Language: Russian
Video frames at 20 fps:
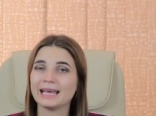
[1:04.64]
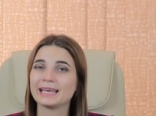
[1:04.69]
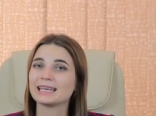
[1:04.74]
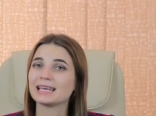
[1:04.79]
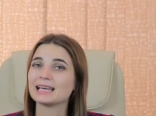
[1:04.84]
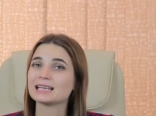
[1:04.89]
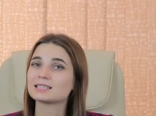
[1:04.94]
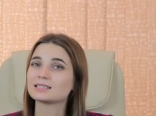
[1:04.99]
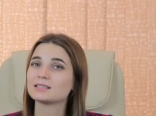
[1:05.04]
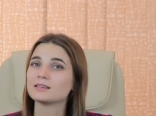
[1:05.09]

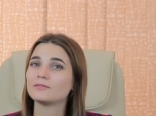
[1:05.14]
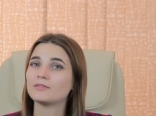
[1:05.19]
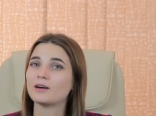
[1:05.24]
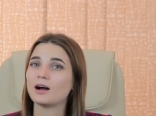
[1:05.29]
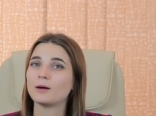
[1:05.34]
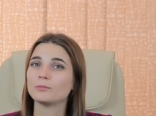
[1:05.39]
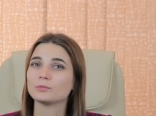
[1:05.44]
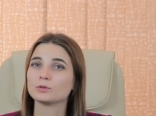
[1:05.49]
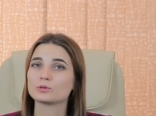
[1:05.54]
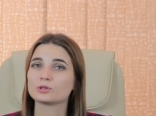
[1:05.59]
Если
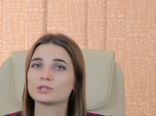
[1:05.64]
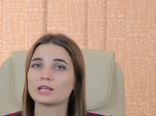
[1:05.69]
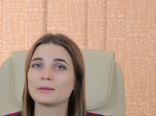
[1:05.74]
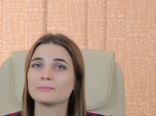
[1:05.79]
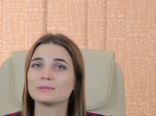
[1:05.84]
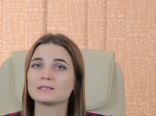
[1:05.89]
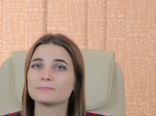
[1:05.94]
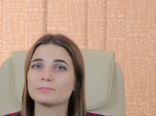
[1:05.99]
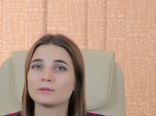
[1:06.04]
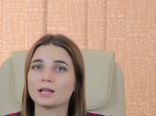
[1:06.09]
вам нужна
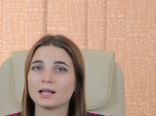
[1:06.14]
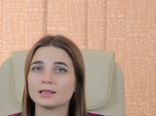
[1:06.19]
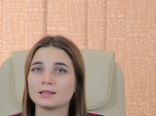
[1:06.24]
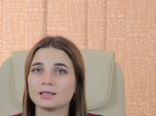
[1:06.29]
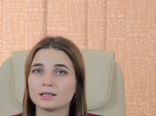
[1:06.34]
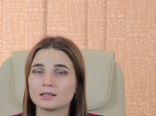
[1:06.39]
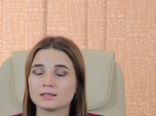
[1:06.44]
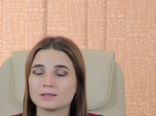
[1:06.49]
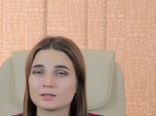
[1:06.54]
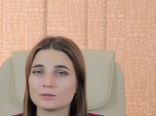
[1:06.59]

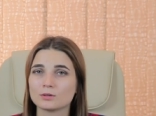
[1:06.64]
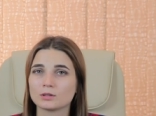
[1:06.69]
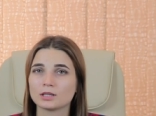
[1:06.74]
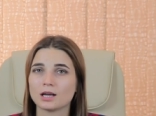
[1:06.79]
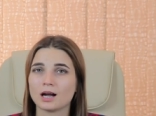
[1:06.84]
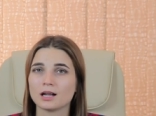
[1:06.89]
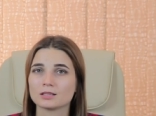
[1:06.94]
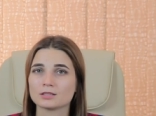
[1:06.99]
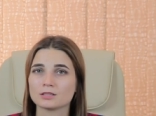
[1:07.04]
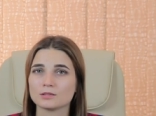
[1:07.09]
бесплатная
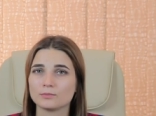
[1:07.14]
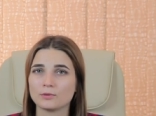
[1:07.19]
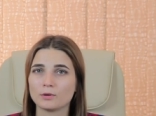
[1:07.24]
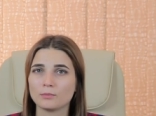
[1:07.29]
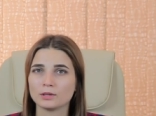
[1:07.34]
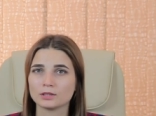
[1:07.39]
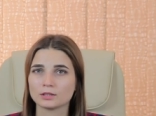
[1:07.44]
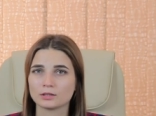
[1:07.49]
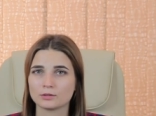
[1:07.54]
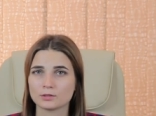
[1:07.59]
консультация по
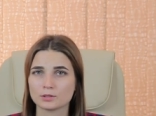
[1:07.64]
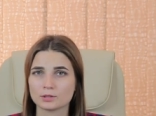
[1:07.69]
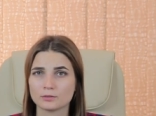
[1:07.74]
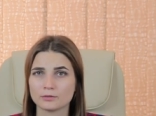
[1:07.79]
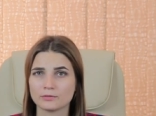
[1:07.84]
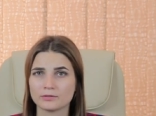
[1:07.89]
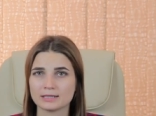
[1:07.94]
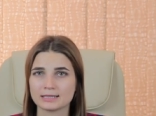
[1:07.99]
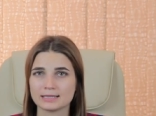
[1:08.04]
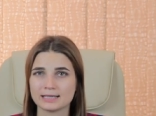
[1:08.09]

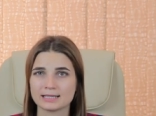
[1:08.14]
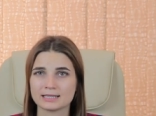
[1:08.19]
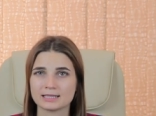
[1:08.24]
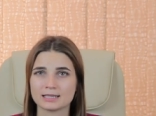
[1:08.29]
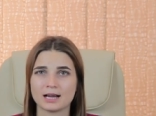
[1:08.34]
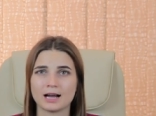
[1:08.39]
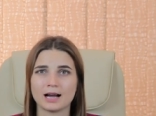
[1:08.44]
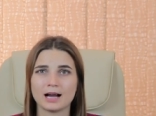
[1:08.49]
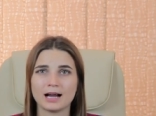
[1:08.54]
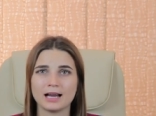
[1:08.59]
банкротству
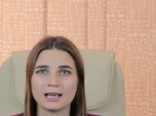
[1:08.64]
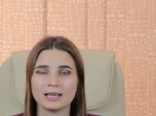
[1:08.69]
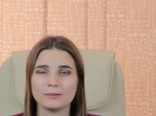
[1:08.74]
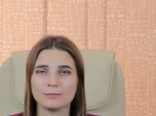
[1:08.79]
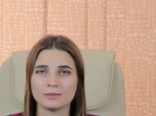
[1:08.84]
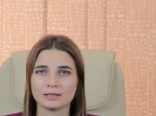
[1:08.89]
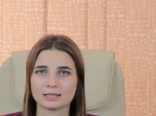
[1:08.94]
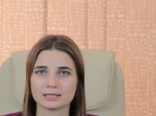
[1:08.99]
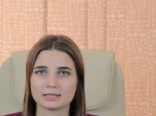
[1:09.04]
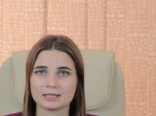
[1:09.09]
физлица, а
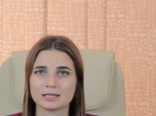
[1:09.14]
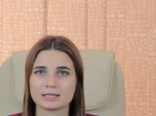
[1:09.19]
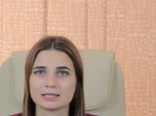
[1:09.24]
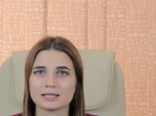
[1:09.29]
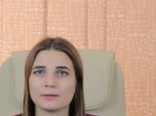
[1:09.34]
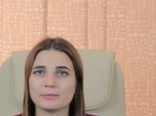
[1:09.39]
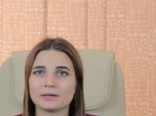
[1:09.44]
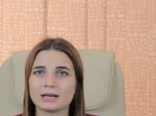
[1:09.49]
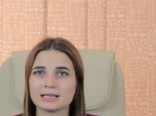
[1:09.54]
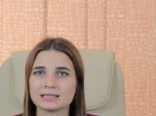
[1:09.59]
именно
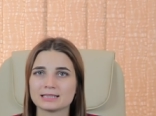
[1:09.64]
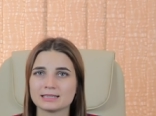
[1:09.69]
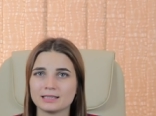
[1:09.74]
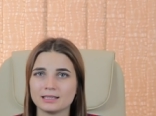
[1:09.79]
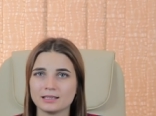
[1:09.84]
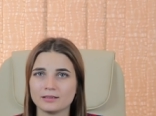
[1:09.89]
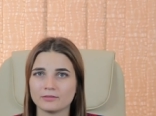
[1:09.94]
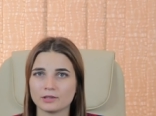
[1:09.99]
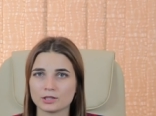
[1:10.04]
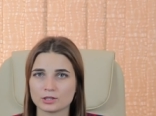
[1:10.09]
целесообразно
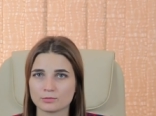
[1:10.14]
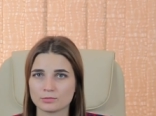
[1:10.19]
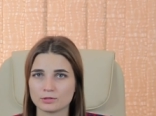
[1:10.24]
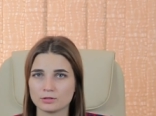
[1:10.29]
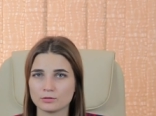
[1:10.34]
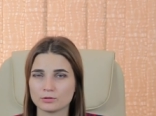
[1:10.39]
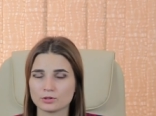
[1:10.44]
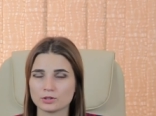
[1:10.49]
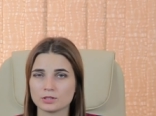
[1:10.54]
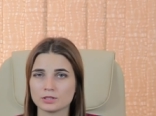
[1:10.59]
ли в вашем
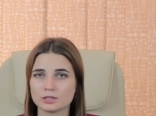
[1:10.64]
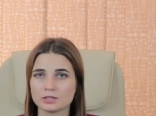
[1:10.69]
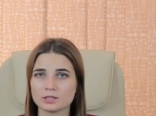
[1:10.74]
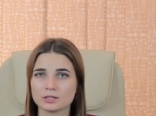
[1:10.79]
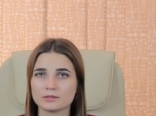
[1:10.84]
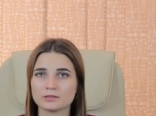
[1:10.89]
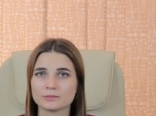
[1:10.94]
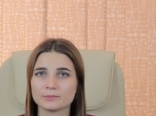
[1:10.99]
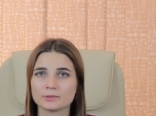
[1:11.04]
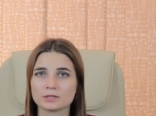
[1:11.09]
случае
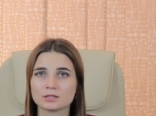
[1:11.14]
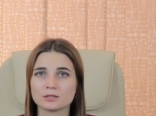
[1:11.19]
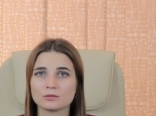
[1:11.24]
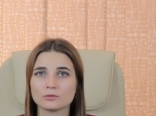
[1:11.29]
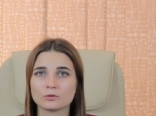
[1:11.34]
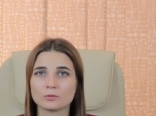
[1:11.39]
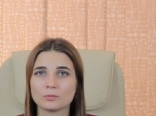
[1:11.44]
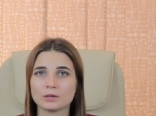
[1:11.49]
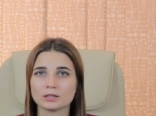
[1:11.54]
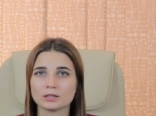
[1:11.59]
инициировать процедуру